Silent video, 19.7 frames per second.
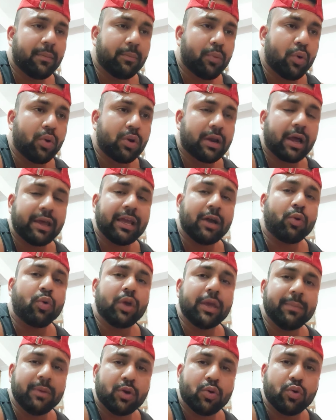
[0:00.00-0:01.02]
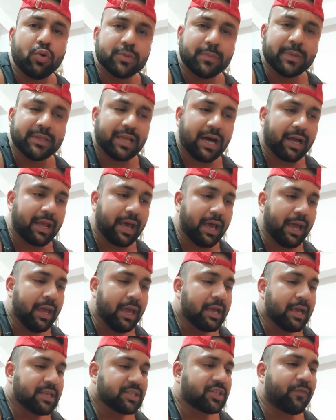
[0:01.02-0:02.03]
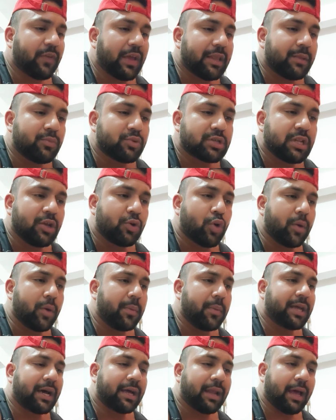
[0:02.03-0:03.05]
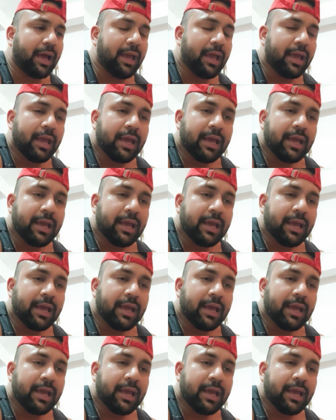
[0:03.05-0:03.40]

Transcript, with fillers: बोल रहा या कोई भी कोच बता रहा है सफेद मुस्लिम कोई भी बता रहा है